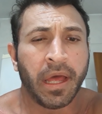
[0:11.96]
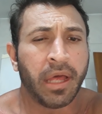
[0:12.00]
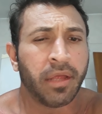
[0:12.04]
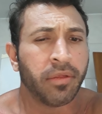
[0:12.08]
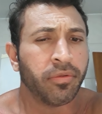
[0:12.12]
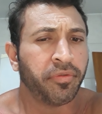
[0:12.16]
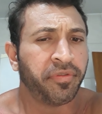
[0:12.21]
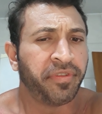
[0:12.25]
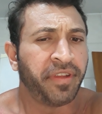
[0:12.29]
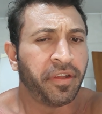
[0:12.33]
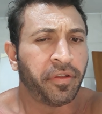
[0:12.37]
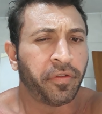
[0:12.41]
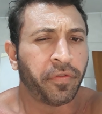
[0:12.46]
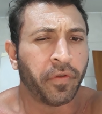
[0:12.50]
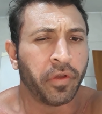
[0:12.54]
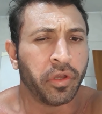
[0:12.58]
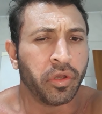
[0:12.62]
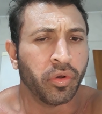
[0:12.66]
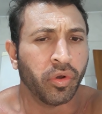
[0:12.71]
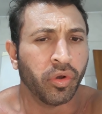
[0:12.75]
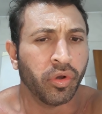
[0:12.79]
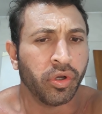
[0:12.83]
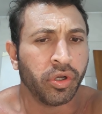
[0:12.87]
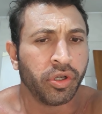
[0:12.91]
Não sei se foi
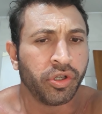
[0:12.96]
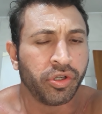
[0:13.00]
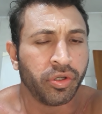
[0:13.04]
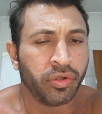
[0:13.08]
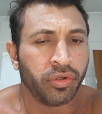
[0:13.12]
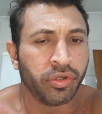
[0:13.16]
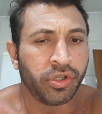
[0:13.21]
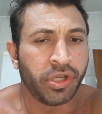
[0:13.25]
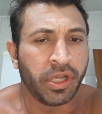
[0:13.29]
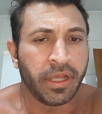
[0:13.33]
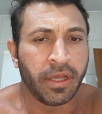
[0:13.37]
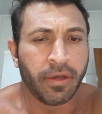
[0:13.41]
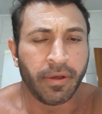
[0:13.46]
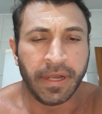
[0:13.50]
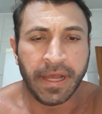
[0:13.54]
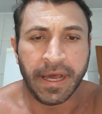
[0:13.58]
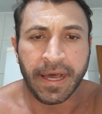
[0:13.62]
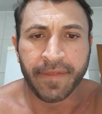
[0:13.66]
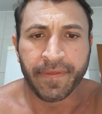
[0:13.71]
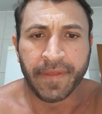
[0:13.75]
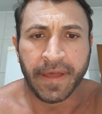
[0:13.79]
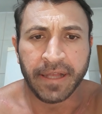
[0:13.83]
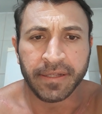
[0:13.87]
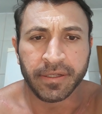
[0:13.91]
hoje, eu não cheguei a olhar
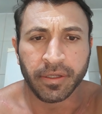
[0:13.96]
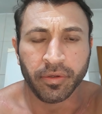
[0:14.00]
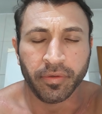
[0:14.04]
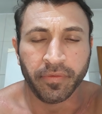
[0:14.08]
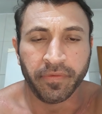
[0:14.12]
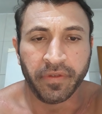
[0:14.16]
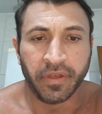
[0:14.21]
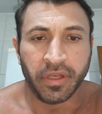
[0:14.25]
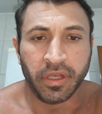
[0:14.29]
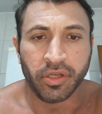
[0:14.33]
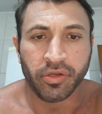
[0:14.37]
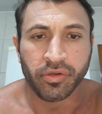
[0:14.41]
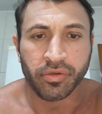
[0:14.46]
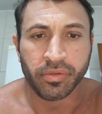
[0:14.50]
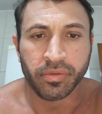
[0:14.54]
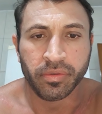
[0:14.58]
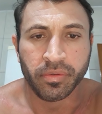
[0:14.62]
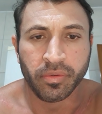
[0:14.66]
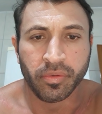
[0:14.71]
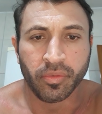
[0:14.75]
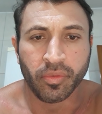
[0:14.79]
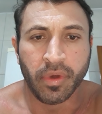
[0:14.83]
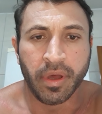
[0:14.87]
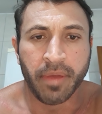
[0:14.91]
a data do vídeo.
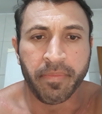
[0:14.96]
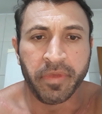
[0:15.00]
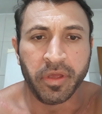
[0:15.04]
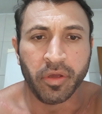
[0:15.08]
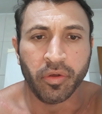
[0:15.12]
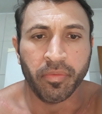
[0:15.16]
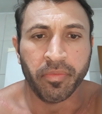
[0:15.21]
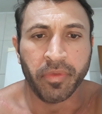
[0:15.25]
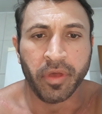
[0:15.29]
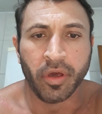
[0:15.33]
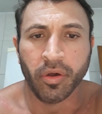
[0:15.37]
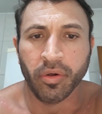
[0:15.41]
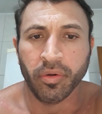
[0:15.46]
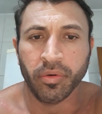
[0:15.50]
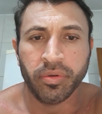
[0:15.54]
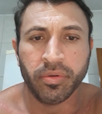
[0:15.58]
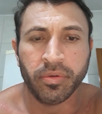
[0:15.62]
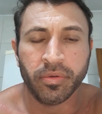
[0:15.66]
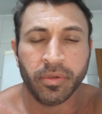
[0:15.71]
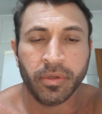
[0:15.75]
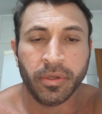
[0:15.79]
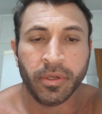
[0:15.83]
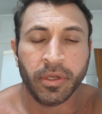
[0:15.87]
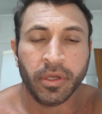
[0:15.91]
Um amigo meu,
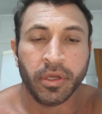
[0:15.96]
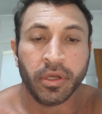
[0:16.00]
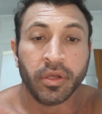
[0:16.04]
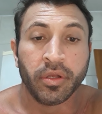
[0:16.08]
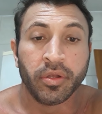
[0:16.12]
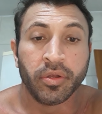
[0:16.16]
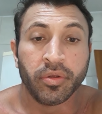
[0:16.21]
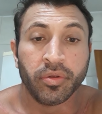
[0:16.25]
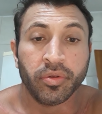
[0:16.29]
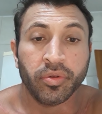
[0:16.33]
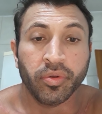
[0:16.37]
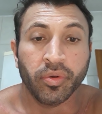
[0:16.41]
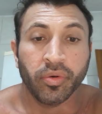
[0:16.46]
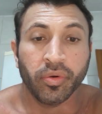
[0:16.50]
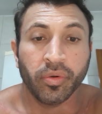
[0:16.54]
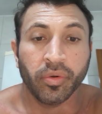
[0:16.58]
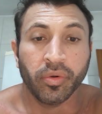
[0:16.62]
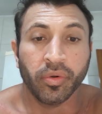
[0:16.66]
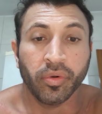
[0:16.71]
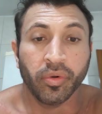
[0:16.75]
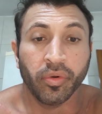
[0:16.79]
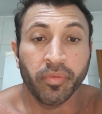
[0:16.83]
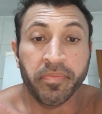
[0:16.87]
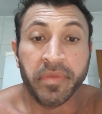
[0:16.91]

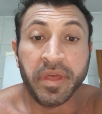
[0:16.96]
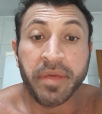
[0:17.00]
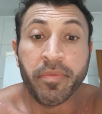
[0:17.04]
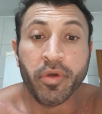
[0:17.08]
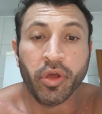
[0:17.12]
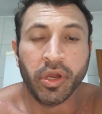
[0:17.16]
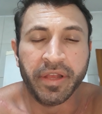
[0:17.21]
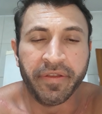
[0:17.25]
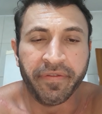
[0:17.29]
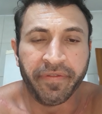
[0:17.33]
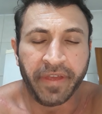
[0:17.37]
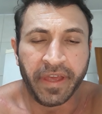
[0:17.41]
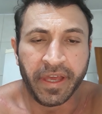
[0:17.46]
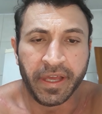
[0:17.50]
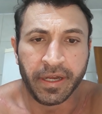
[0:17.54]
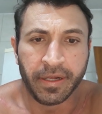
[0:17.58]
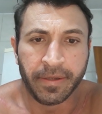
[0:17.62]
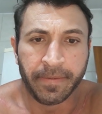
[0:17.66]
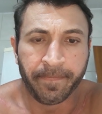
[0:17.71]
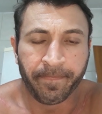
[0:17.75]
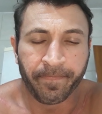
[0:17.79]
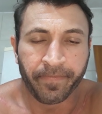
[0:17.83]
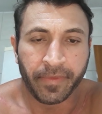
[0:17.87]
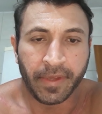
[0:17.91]
o Mibi Oliveira,
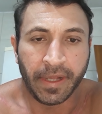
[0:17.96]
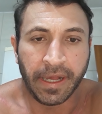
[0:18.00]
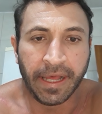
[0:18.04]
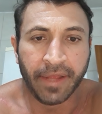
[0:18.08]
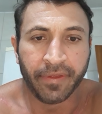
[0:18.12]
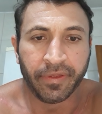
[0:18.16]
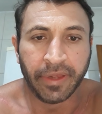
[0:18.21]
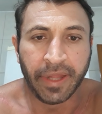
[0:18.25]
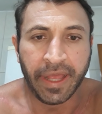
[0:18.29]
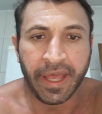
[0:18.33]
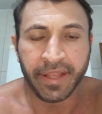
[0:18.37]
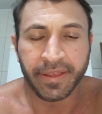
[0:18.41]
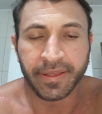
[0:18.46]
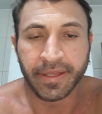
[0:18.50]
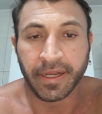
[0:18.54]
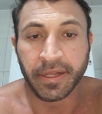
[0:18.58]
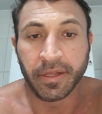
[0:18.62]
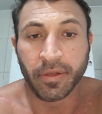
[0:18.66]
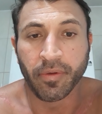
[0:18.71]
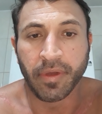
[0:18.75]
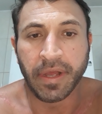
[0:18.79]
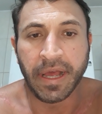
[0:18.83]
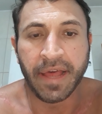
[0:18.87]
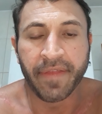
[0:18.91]
atleta, ele
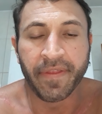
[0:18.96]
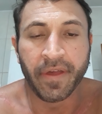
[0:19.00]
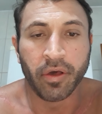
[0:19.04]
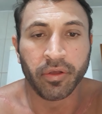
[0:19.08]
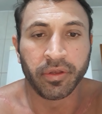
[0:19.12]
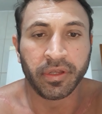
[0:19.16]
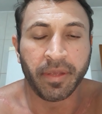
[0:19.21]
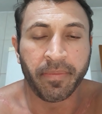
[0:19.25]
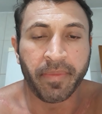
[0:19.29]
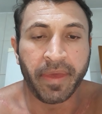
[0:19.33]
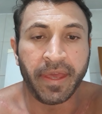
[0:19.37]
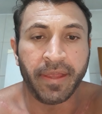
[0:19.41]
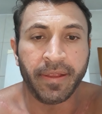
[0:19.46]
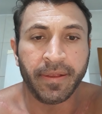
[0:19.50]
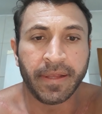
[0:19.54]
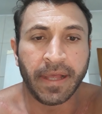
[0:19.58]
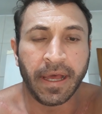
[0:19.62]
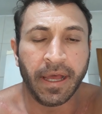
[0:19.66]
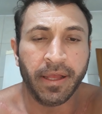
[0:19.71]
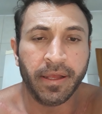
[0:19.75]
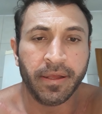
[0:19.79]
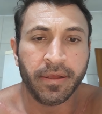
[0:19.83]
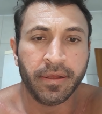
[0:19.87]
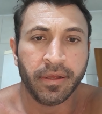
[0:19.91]
tem um canal também,
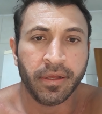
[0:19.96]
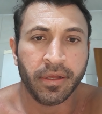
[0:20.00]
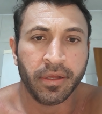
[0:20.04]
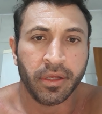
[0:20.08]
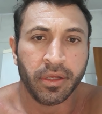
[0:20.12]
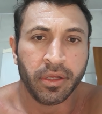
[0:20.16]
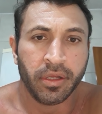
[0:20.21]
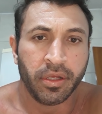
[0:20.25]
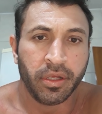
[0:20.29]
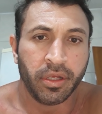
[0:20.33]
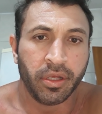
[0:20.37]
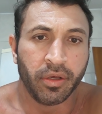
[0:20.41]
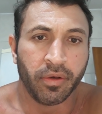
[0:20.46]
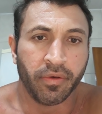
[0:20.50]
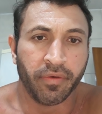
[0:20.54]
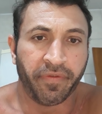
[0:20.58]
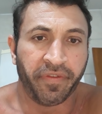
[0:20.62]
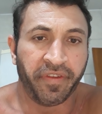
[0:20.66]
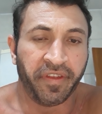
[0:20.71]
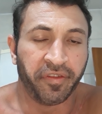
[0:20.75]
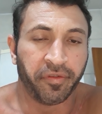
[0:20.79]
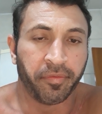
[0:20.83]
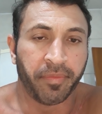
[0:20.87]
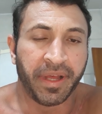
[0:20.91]
tá? Eu
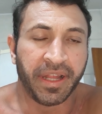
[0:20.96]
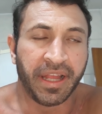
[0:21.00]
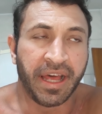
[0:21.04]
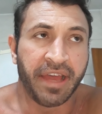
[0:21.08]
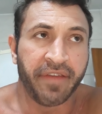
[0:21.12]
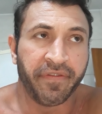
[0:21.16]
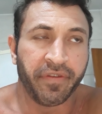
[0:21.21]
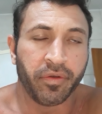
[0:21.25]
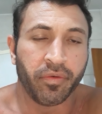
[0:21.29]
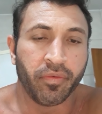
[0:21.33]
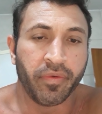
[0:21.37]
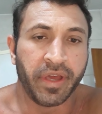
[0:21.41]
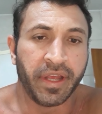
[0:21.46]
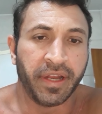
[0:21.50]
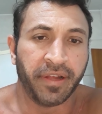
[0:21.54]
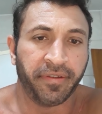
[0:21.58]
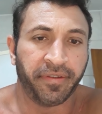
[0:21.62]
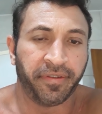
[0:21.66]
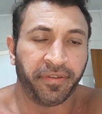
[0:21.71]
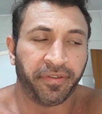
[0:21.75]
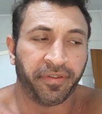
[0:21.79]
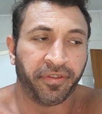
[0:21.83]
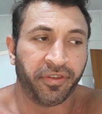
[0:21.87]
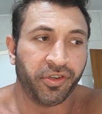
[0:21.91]
fiz uma live com ele
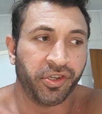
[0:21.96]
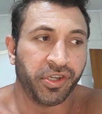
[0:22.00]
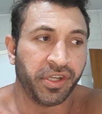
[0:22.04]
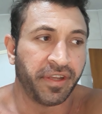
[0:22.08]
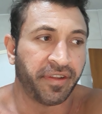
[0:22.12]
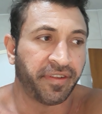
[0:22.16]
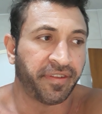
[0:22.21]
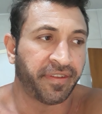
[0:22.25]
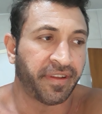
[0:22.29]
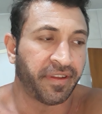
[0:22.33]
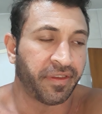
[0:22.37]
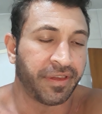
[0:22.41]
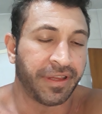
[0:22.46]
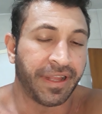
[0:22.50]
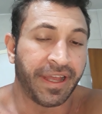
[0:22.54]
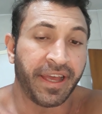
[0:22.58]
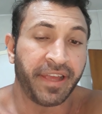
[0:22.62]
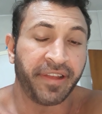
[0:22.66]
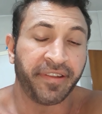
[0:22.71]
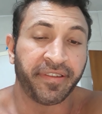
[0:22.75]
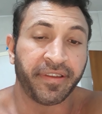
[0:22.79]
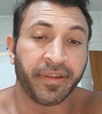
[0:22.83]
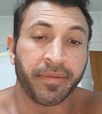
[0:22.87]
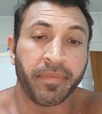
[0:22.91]
esses dias
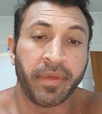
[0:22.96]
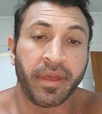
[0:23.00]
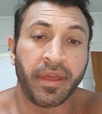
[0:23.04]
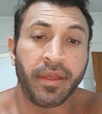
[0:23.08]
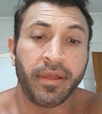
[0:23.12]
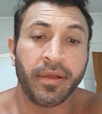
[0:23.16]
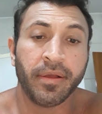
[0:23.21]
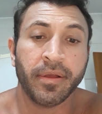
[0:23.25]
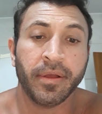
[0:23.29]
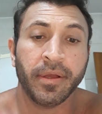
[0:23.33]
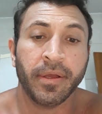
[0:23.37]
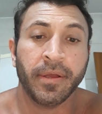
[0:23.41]
atrás também.